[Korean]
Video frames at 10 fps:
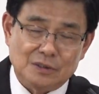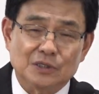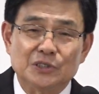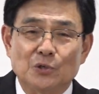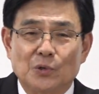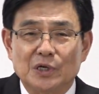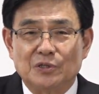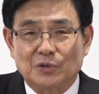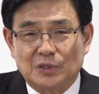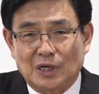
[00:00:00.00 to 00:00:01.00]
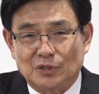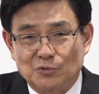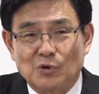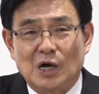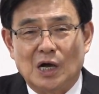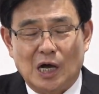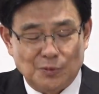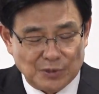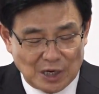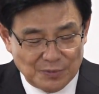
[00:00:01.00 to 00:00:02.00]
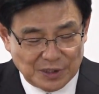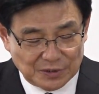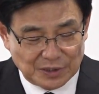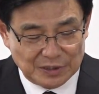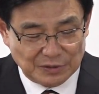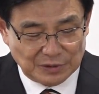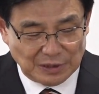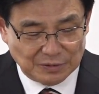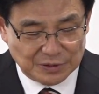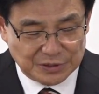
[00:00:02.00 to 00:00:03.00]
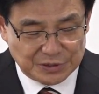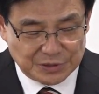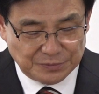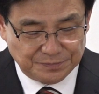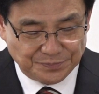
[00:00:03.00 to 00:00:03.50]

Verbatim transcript: 의롭게 되었다. 누가? 아브라함이 그렇게 되었다는 것이죠.